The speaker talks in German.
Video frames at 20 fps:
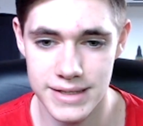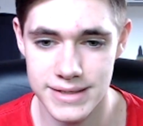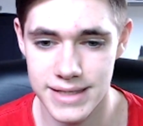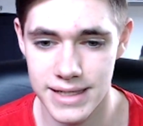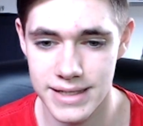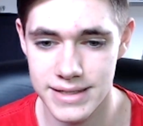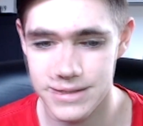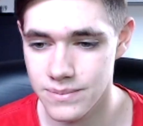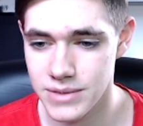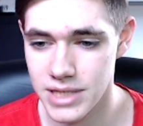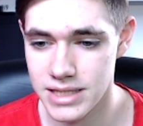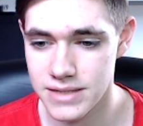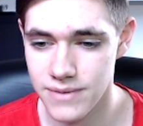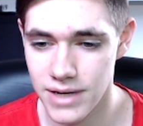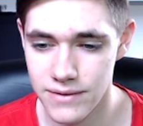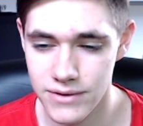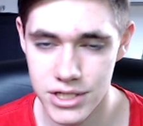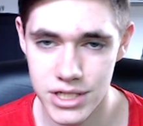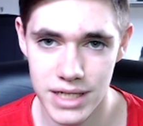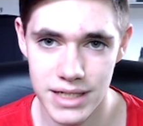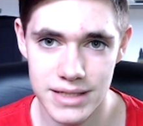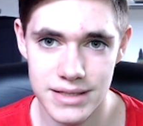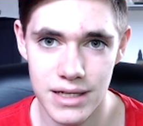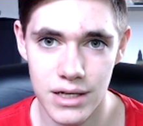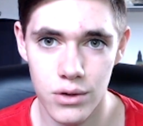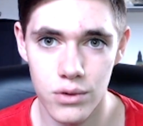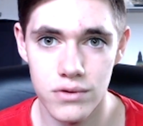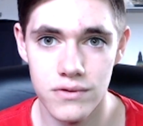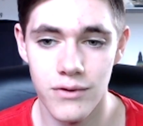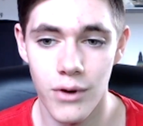Das heißt, das war wahrscheinlich
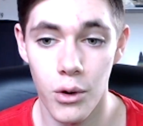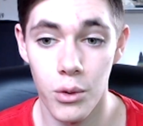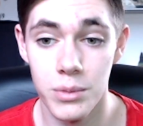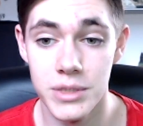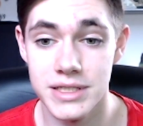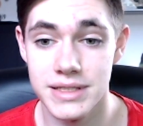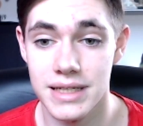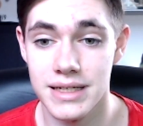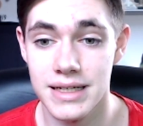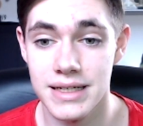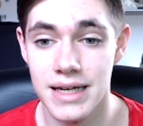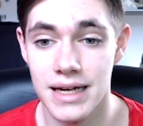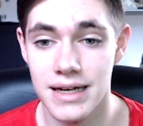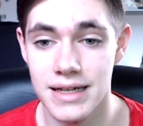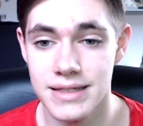der Grund, warum es dann in der